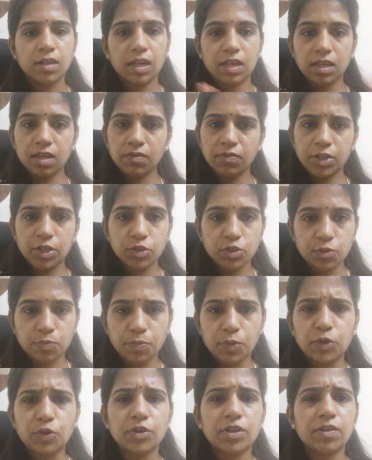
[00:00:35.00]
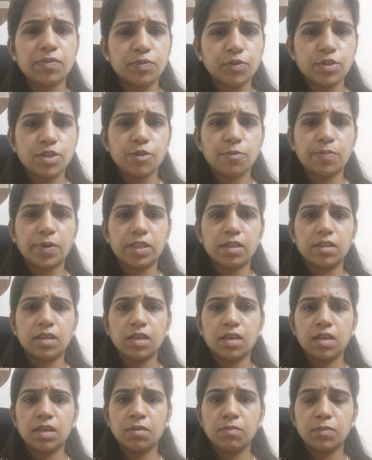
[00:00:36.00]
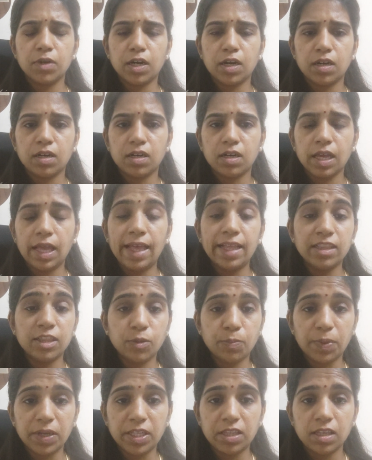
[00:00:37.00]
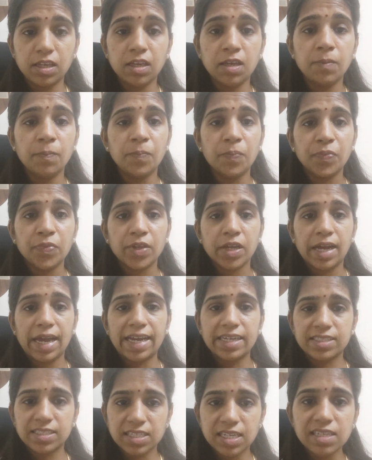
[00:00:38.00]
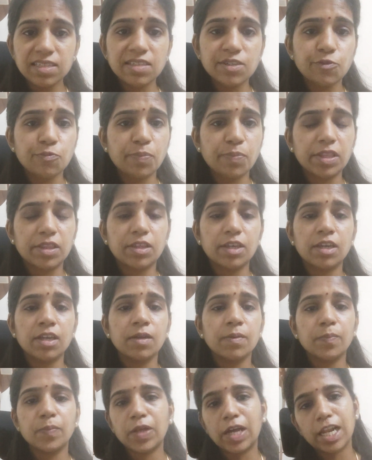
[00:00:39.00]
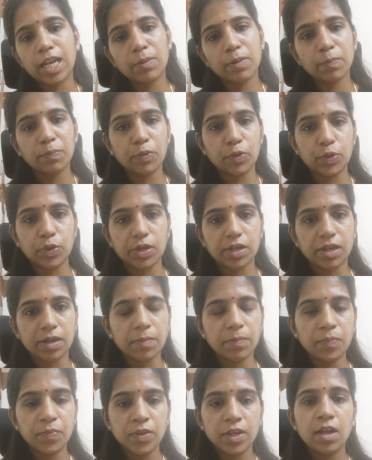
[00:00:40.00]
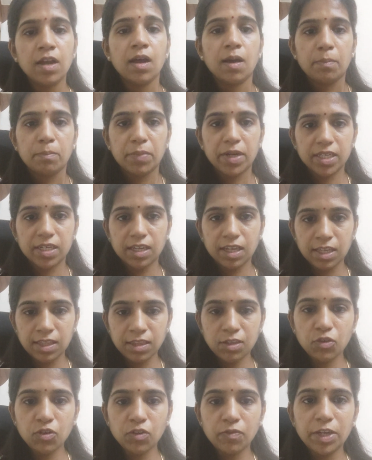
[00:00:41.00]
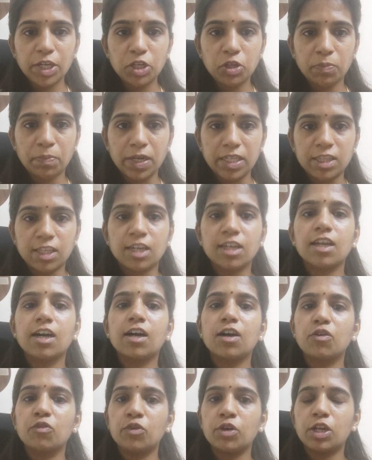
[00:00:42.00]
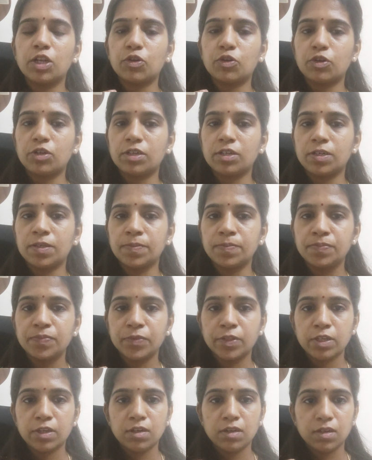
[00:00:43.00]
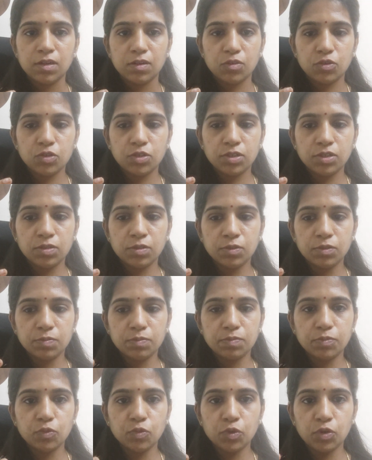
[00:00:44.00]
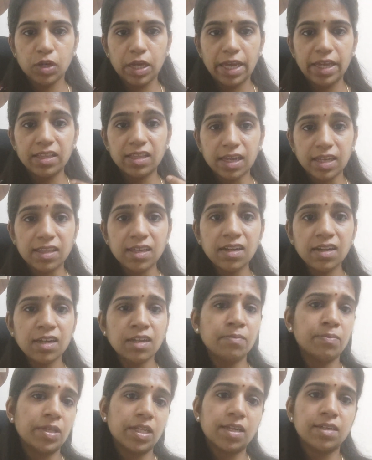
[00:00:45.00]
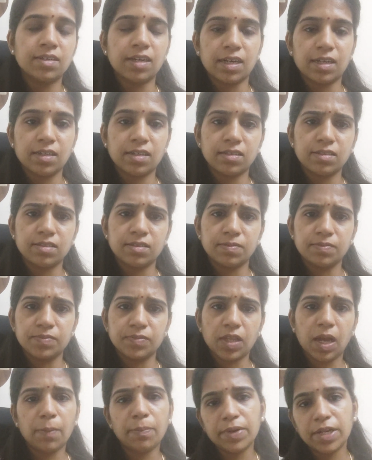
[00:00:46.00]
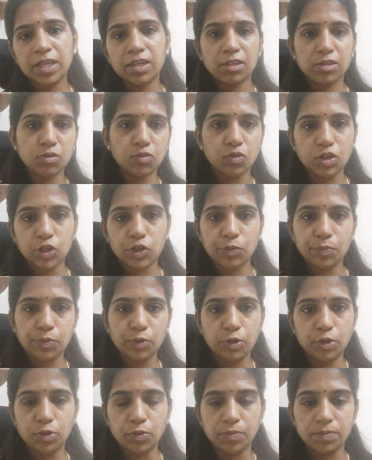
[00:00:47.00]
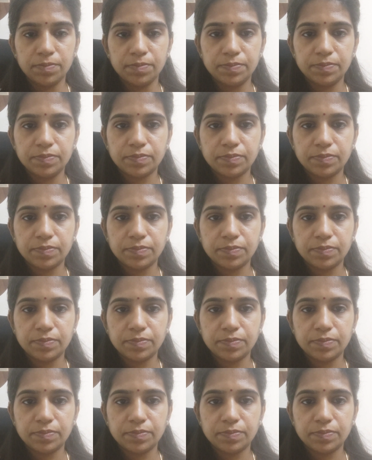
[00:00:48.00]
நிறைய வீடியோஸ் போட்டிருக்கேன் ஃபுட்ஸ் பற்றி ஹெல்த் பற்றி எக்ஸசைசஸ் பற்றி எல்லாமே போட்டிருக்கேன் பட் இந்த ஒரு வீடியோ பார்த்தீங்கன்னா உங்களுக்கு ஒரு ஒரு எதனால் இப்படிலாம் நடக்குது அப்படின்றது உங்களுக்கு புரியும்